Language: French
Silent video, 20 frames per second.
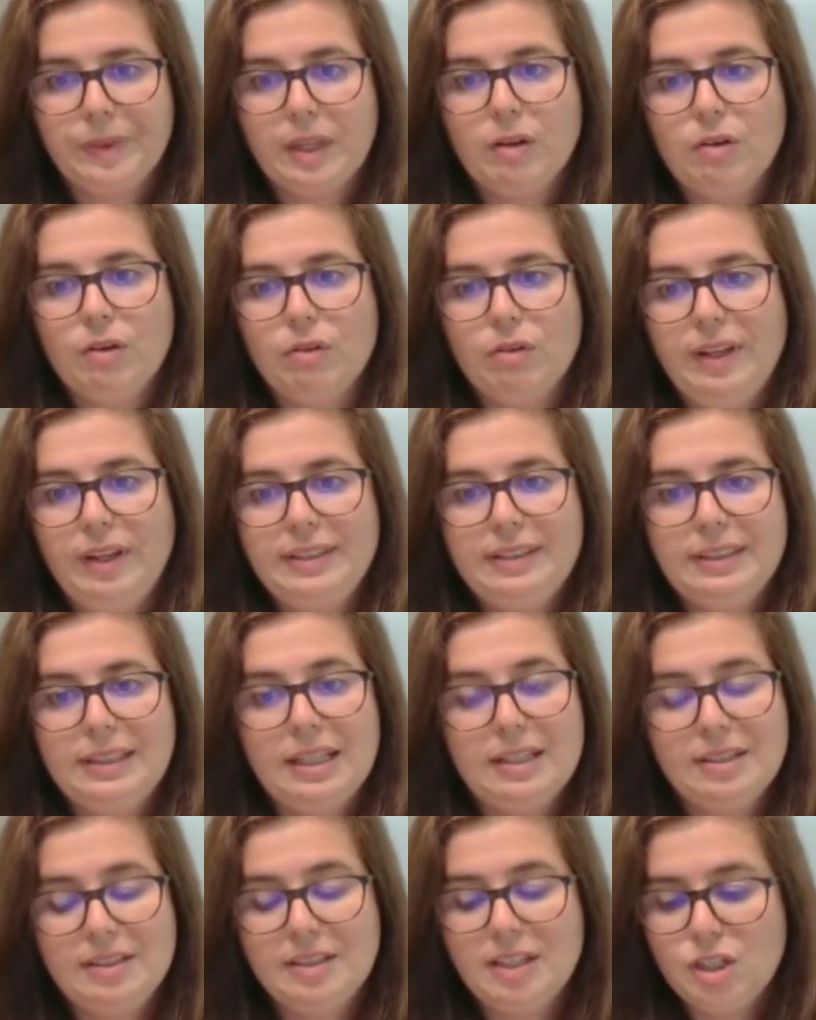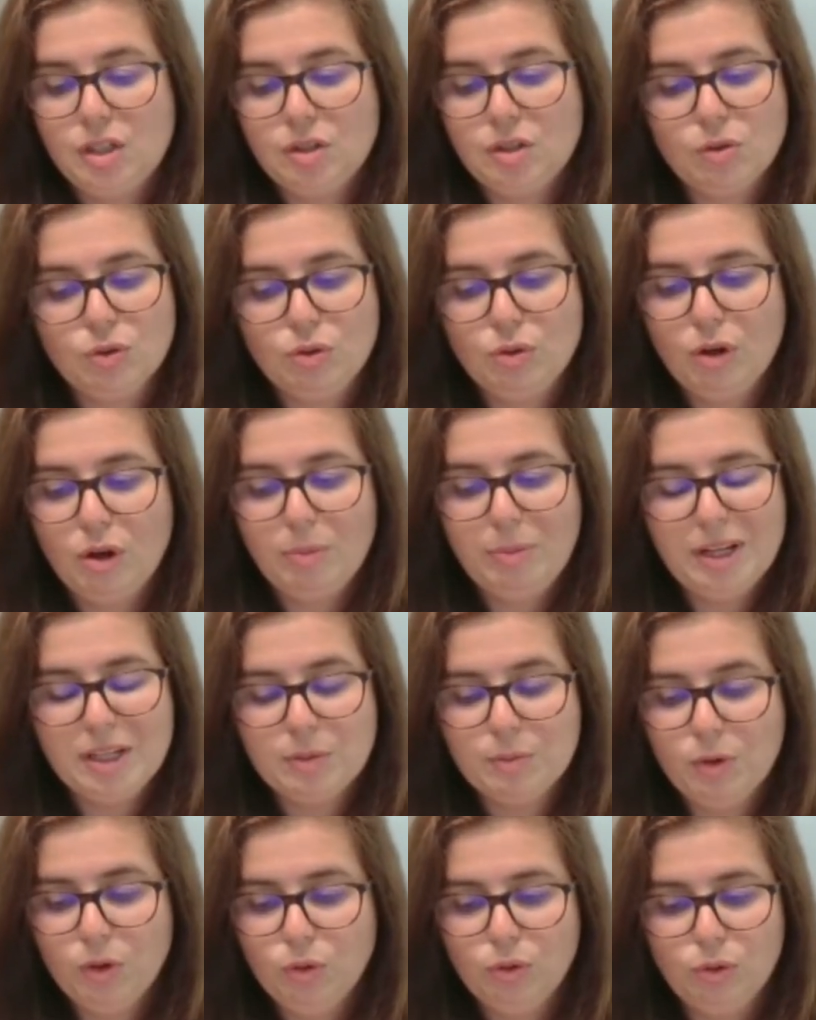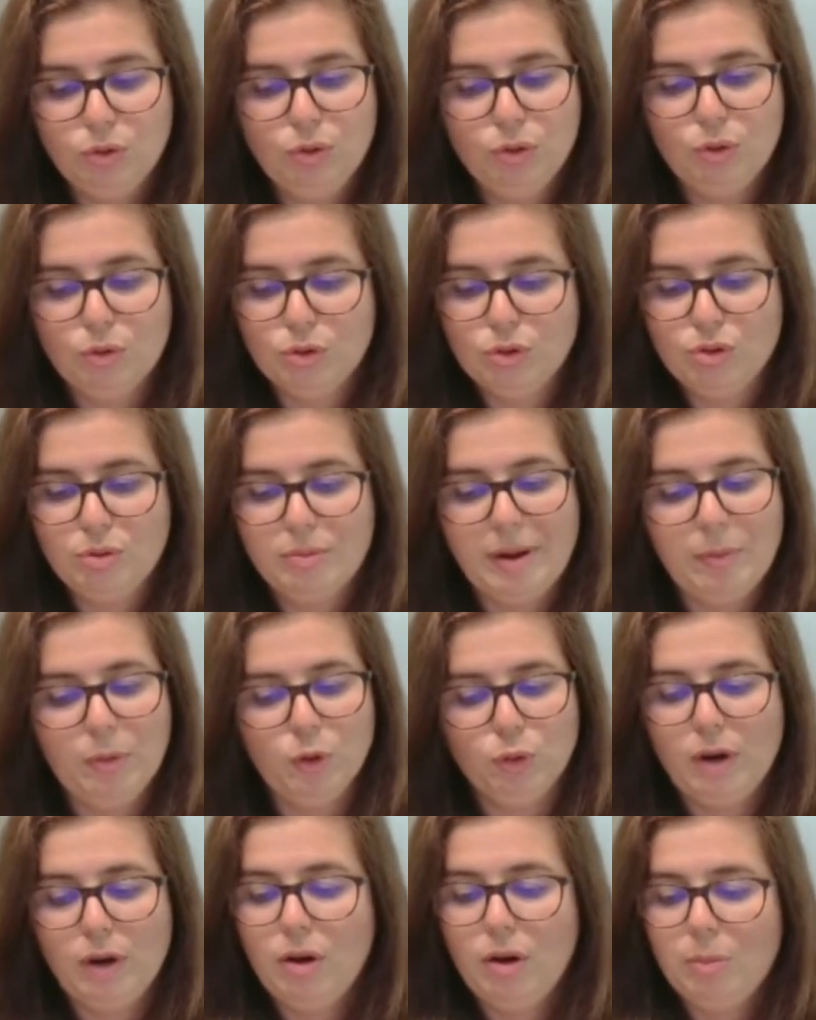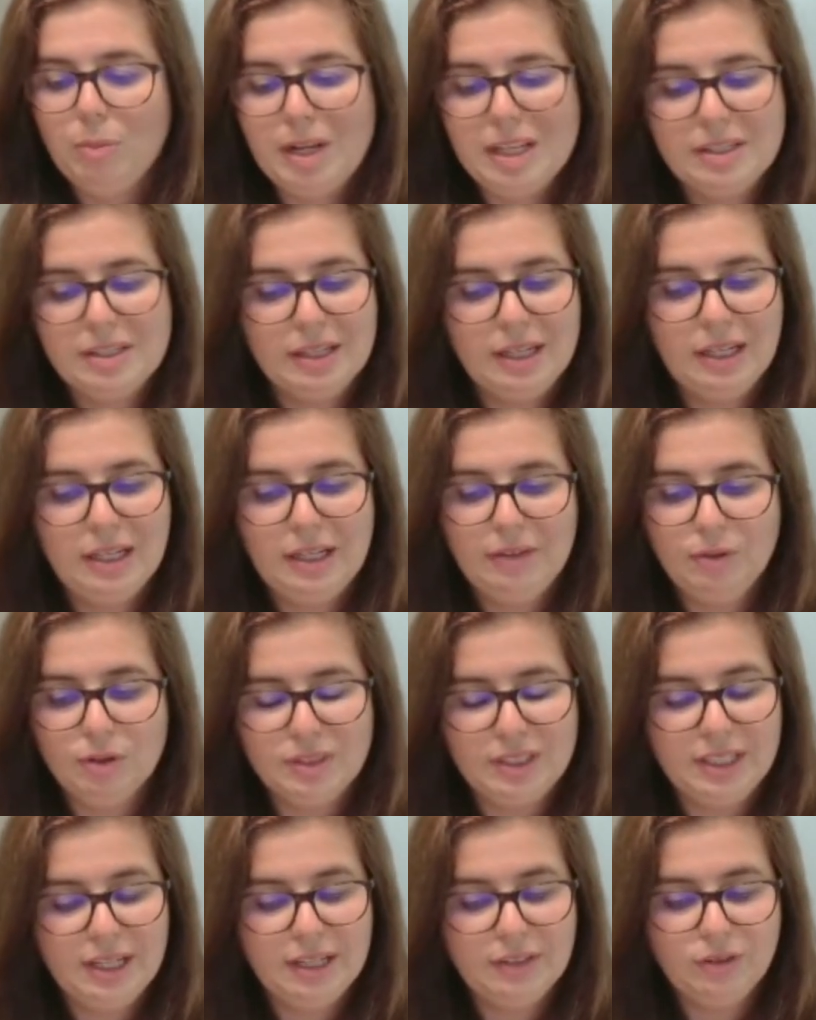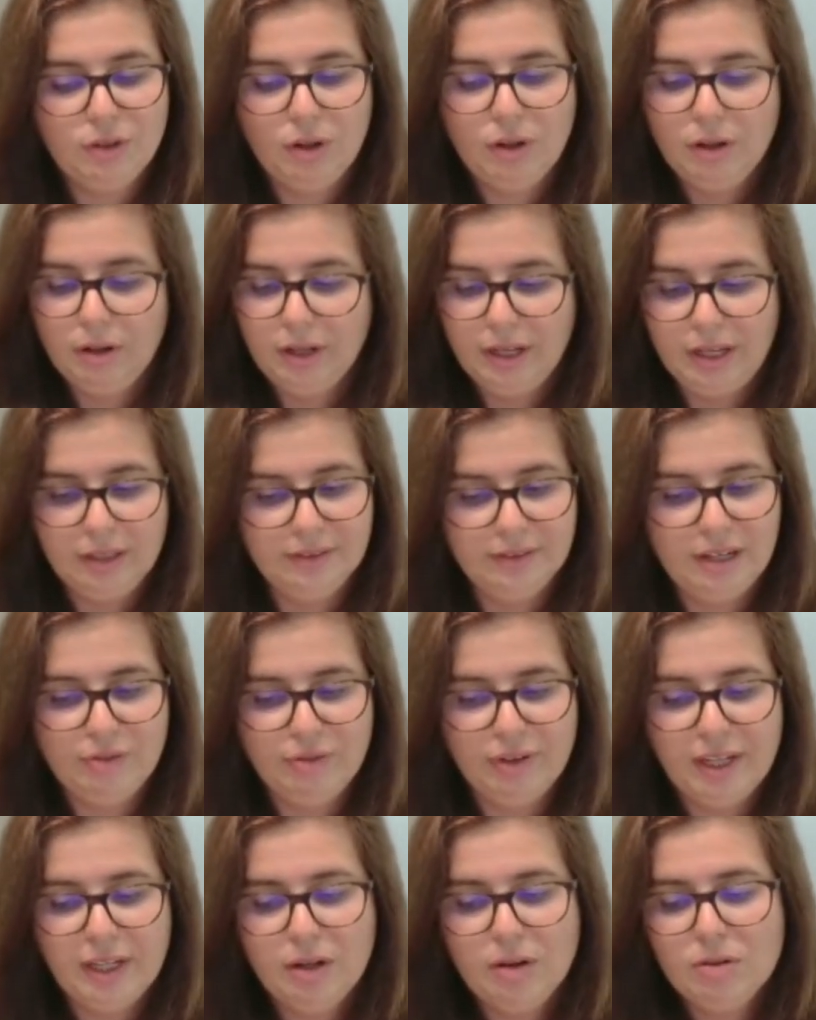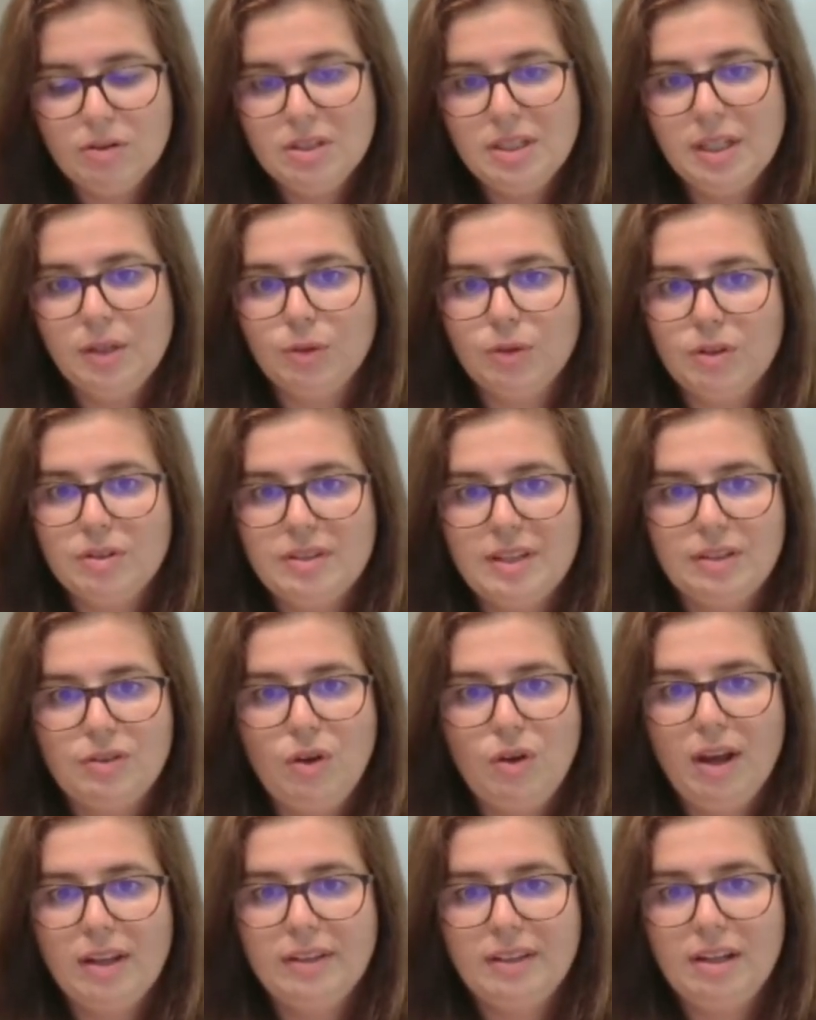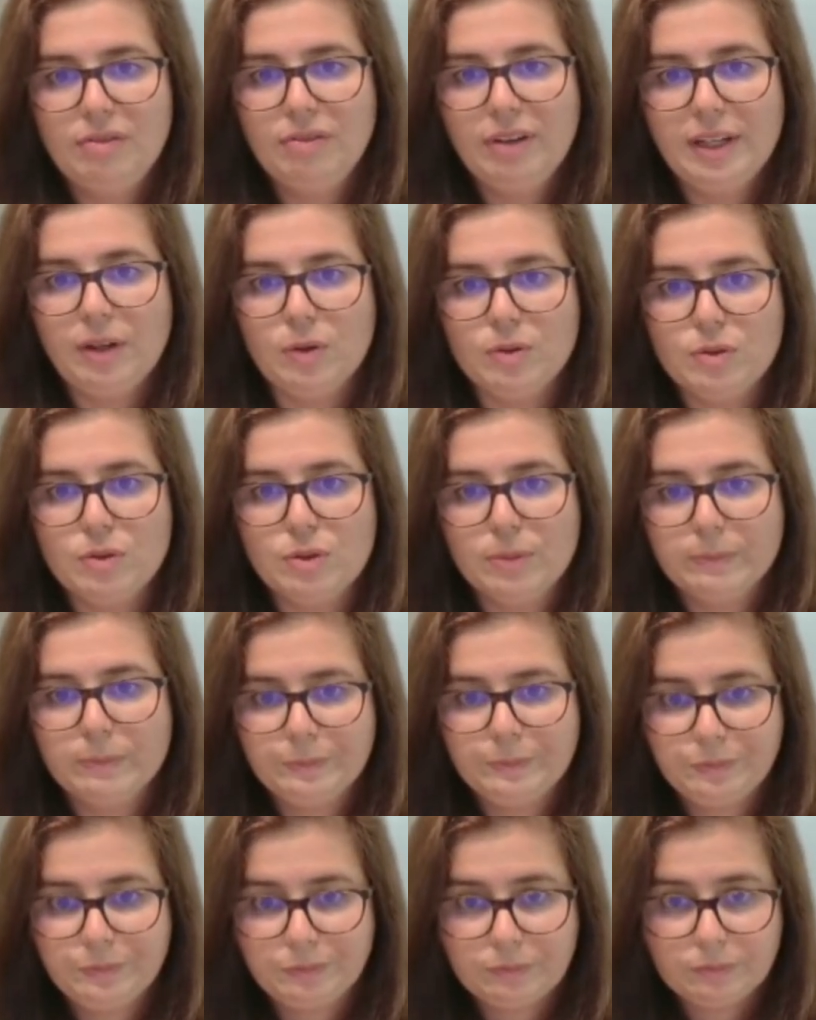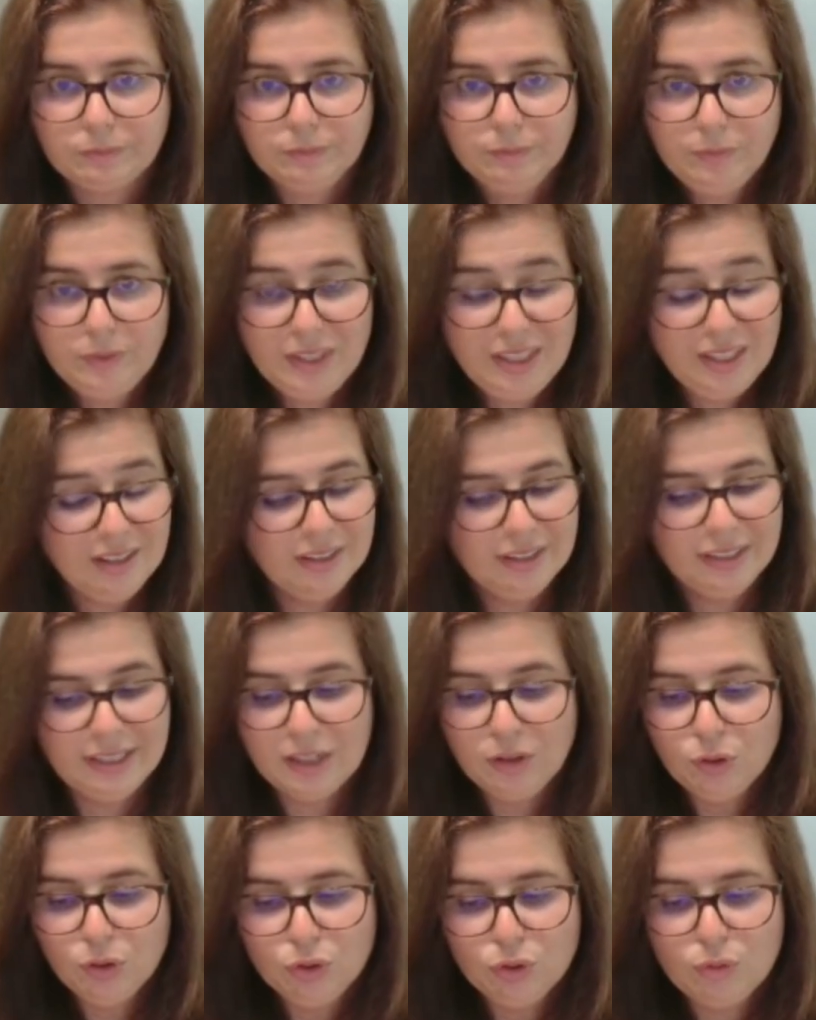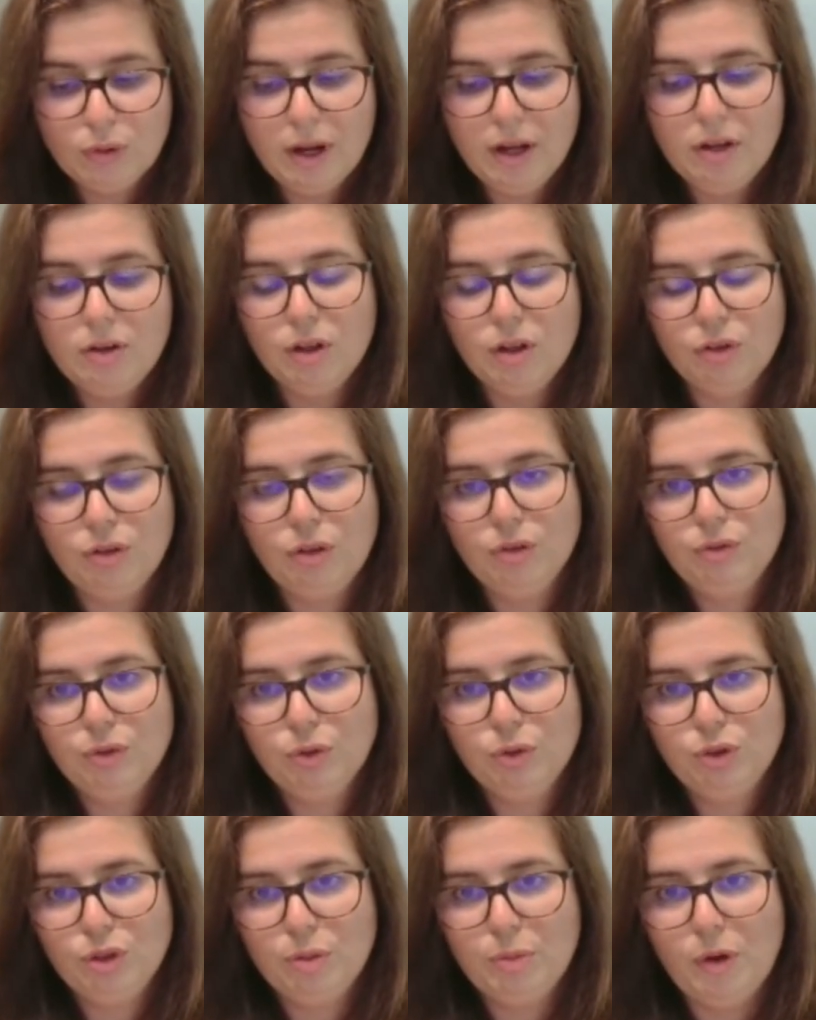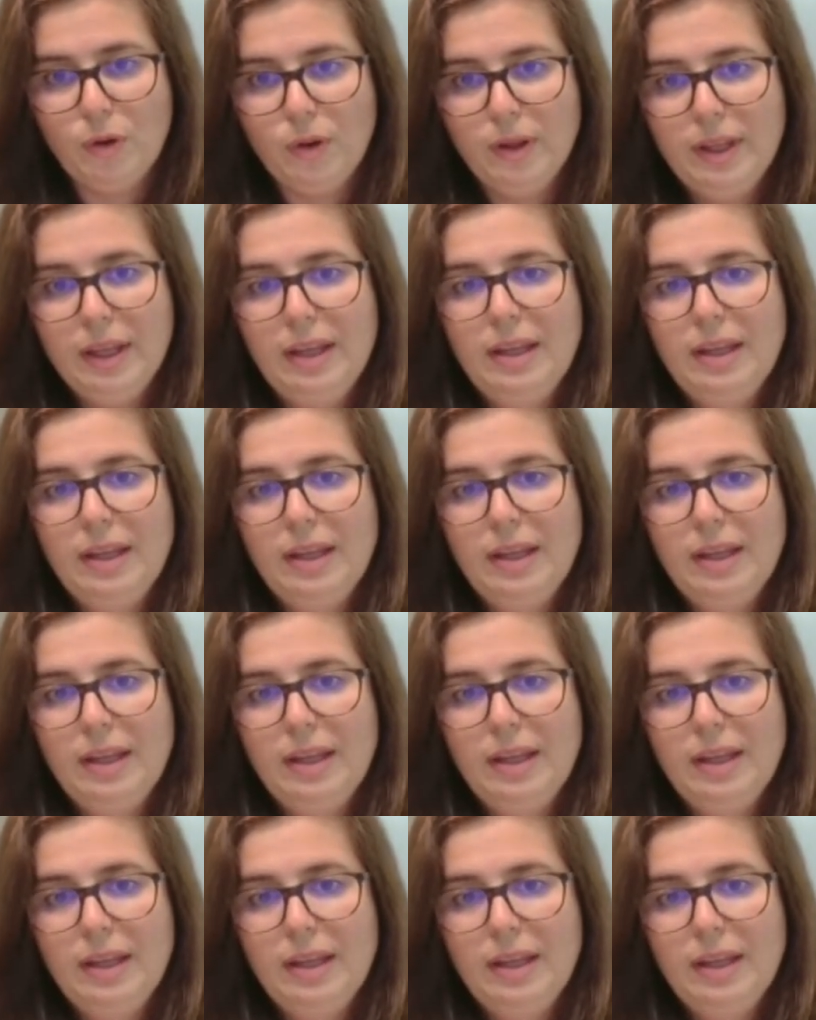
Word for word: en fait, il y a des échéances de remplacement de, consommables. On doit remplacer les ventilateurs à telle fréquence, les condensateurs à telle fréquence, quel que soit leur temps de fonctionnement.